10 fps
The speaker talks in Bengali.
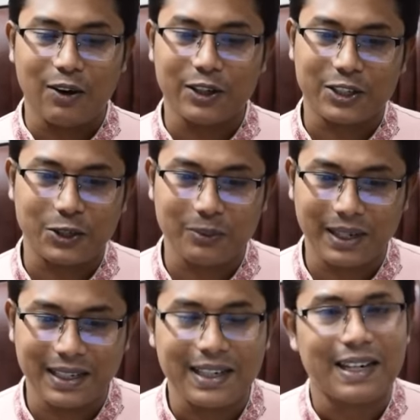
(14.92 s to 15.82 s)
অনেক
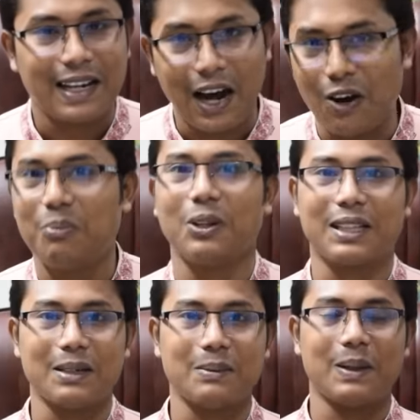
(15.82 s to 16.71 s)
সময় নাও
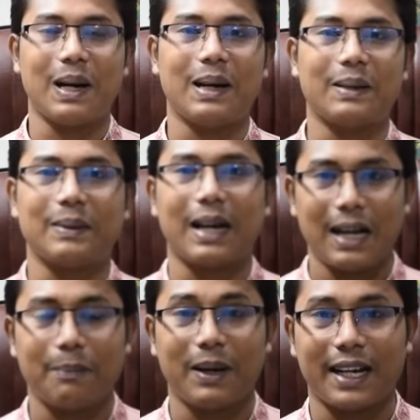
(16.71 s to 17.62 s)
বলতে
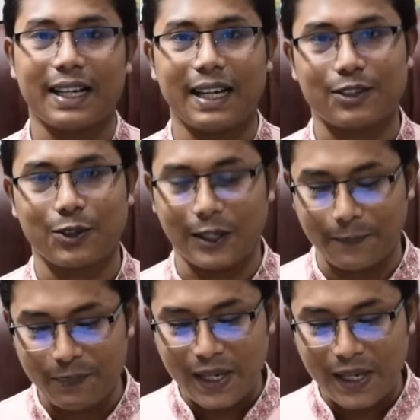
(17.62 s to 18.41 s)
খারাপ লাগে আসলে